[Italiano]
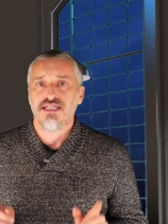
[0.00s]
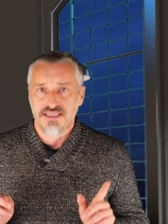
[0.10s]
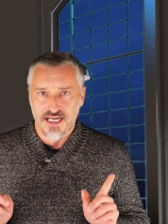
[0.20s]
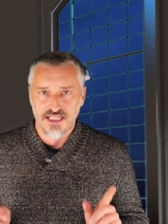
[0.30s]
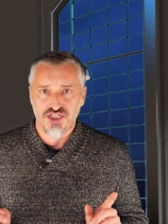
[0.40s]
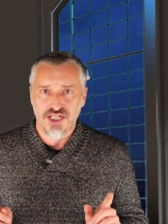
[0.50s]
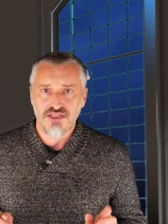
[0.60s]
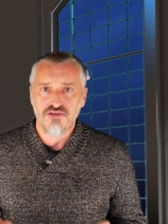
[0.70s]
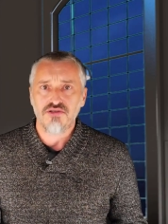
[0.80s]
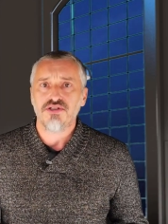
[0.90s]
tra i
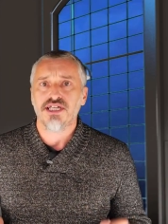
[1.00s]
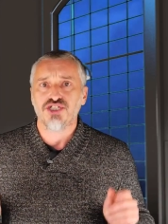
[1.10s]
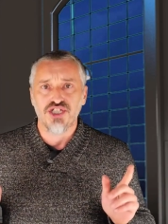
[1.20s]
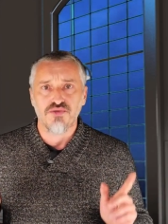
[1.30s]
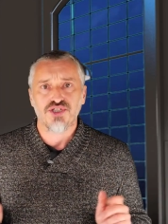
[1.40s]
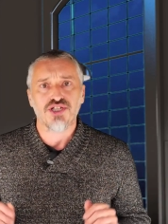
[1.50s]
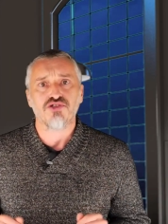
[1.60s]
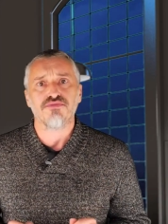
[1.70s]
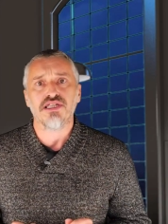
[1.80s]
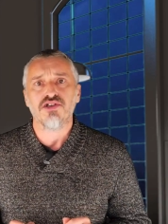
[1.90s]
100 e i
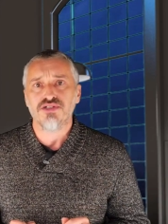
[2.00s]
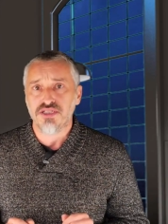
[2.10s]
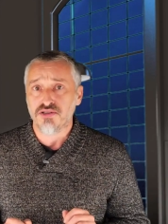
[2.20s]
500 milioni